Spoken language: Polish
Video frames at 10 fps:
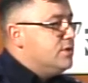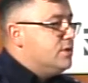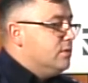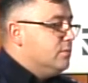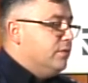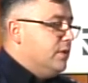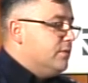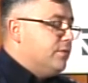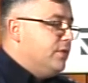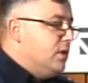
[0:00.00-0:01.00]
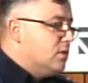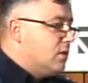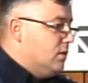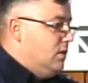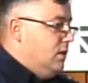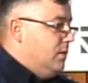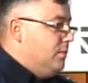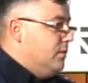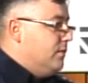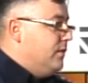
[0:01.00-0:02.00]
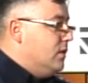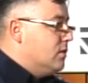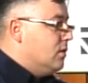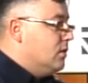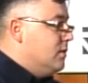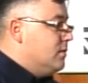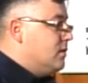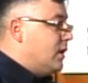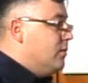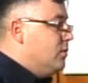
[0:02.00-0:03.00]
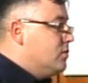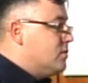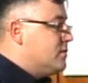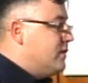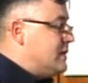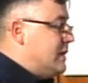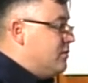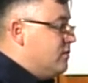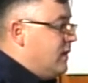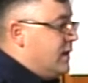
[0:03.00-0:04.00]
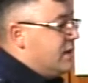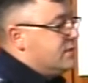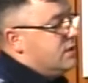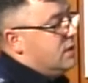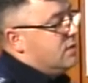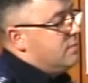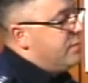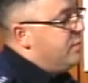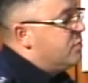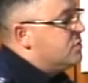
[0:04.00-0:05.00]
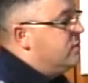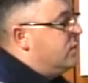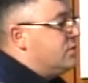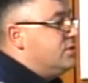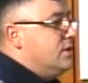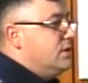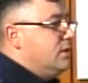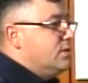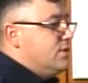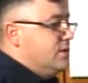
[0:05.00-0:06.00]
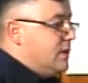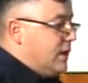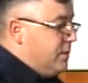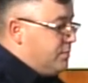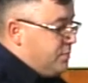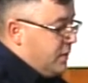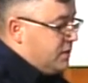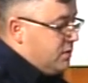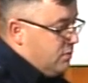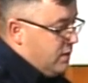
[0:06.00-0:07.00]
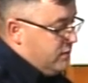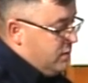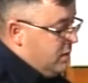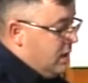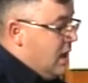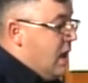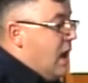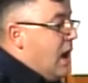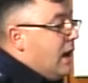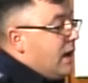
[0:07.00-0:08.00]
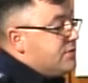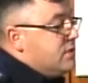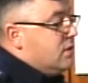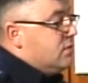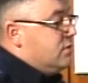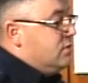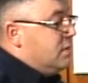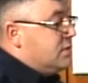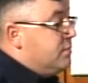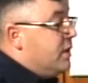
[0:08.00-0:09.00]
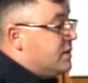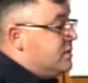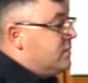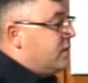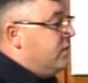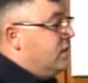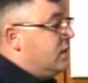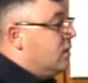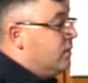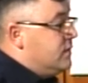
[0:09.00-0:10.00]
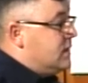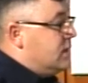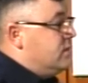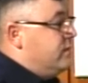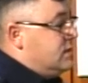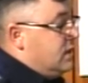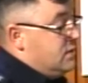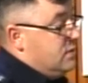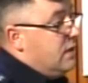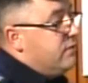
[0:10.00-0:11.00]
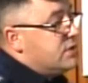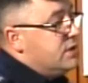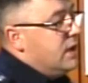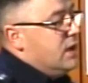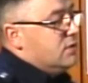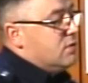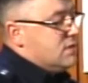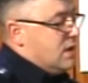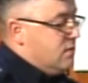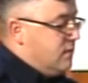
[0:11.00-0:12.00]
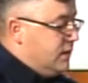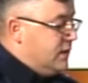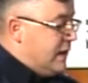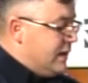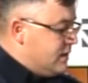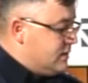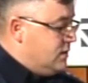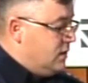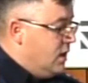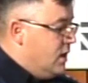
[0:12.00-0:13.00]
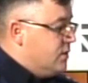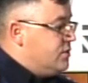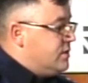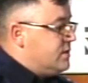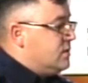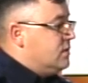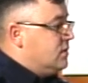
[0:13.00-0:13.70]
no mówię, wielokrotnie. Wielokrotnie takim ludziom zwracamy uwagę, gdzie tylko mamy możliwość, gdzie, gdzie takie przypadki ujawnimy, a każdy tylko się tłumaczy, bo ja chciałem na chwilę tylko wysadzić, wysadzić. No ale właśnie to zachowanie na jezdni, gdzie jest y,